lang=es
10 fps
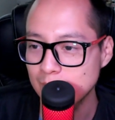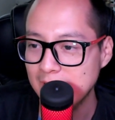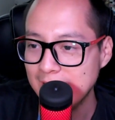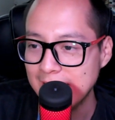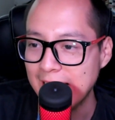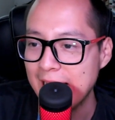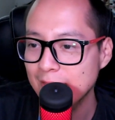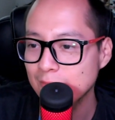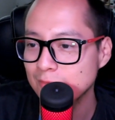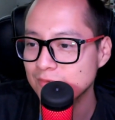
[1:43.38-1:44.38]

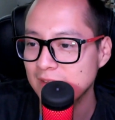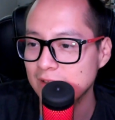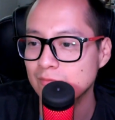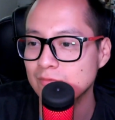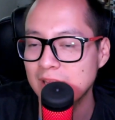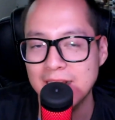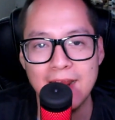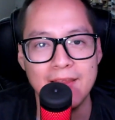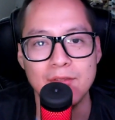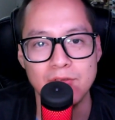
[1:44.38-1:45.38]
degenerado, ser un
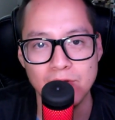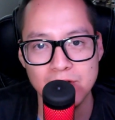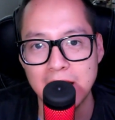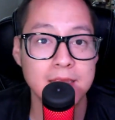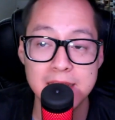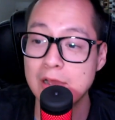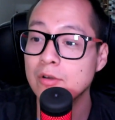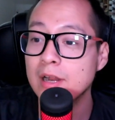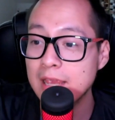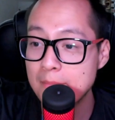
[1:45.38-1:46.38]
degradado social. Y
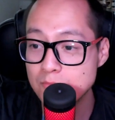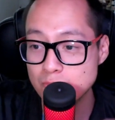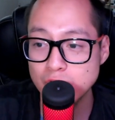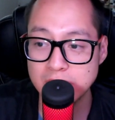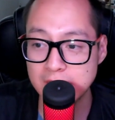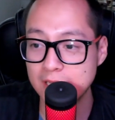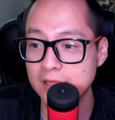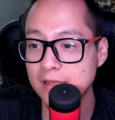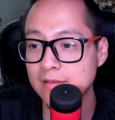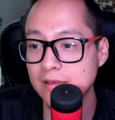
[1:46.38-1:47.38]
ahora ya mucha
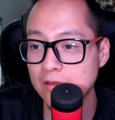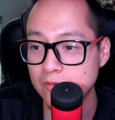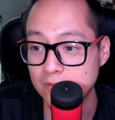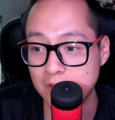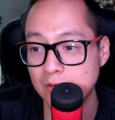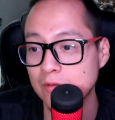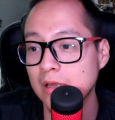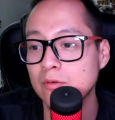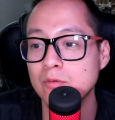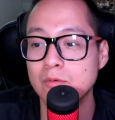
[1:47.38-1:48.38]
gente se considera
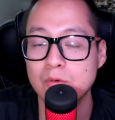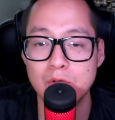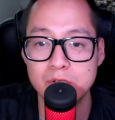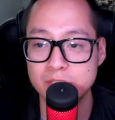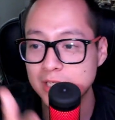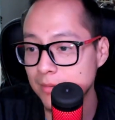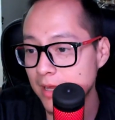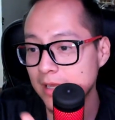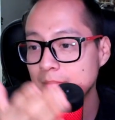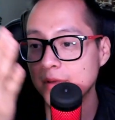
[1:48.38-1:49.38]
otaku, ya
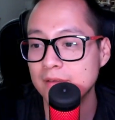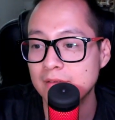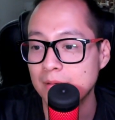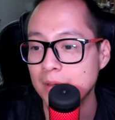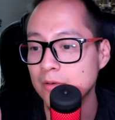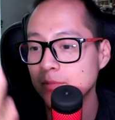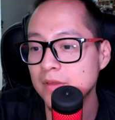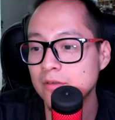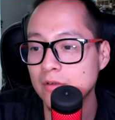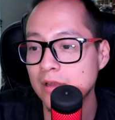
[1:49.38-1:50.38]
ve animes, ya va a
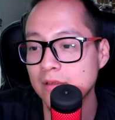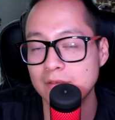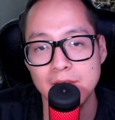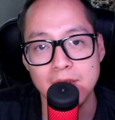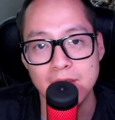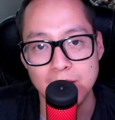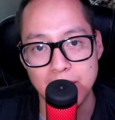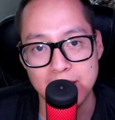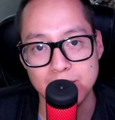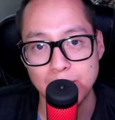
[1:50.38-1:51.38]
convenciones y
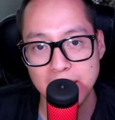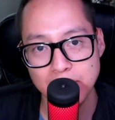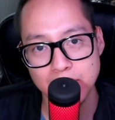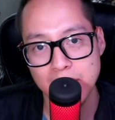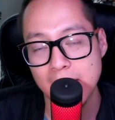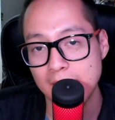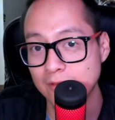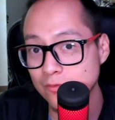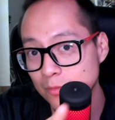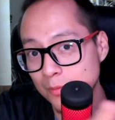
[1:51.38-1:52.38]
demás. Pero
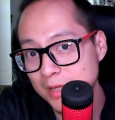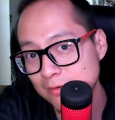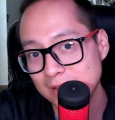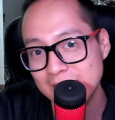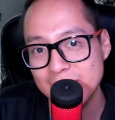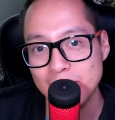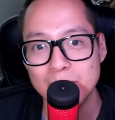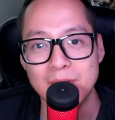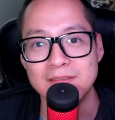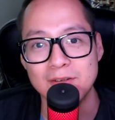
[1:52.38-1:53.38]
en su momento en
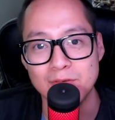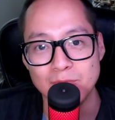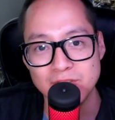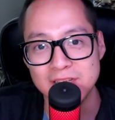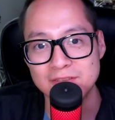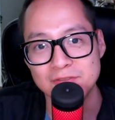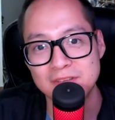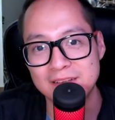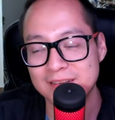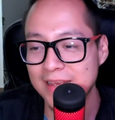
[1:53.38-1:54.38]
TikTok pasaron muchas
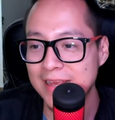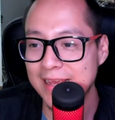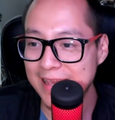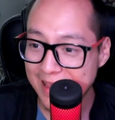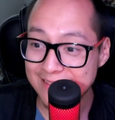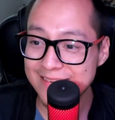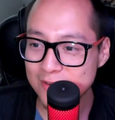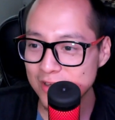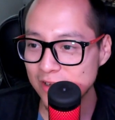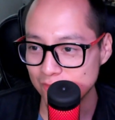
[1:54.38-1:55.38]
cosas que
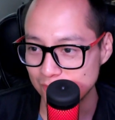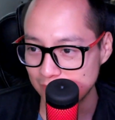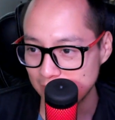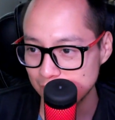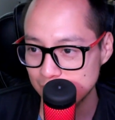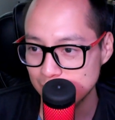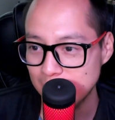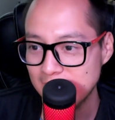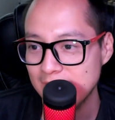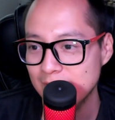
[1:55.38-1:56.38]
hicieron que los otakus
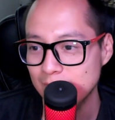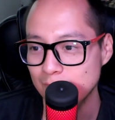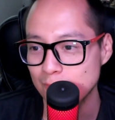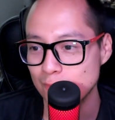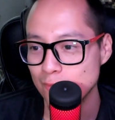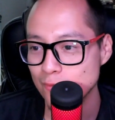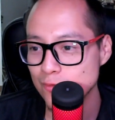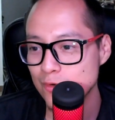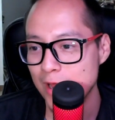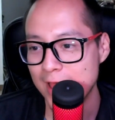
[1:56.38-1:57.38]
tuvieran
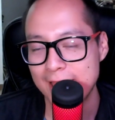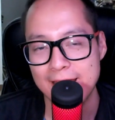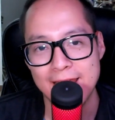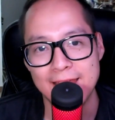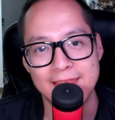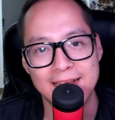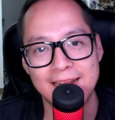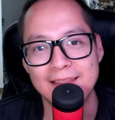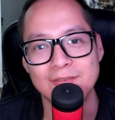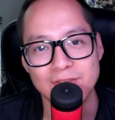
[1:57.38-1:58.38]
un eh,
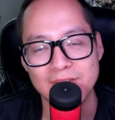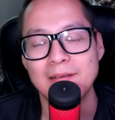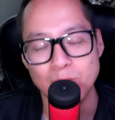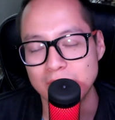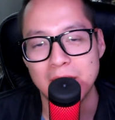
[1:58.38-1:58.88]
degrade social muy